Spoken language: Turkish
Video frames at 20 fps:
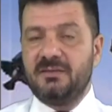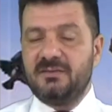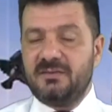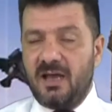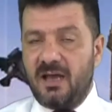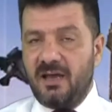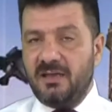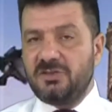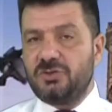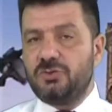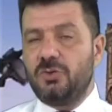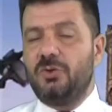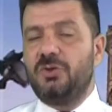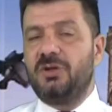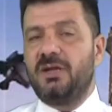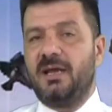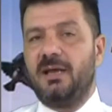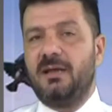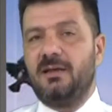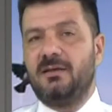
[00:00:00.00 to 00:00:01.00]
Daha
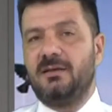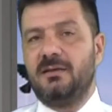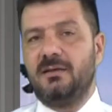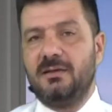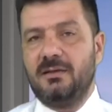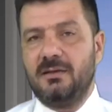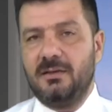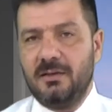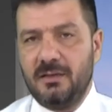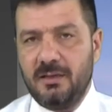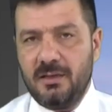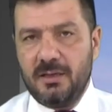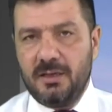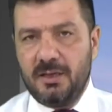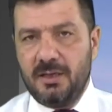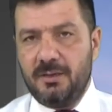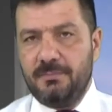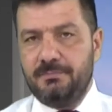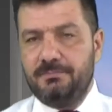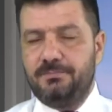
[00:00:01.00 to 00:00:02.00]
sonra
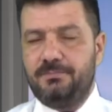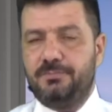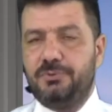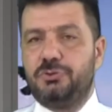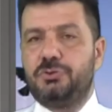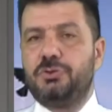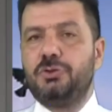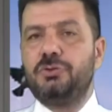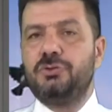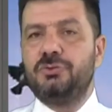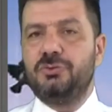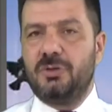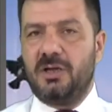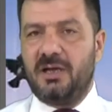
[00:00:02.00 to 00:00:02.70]
bütün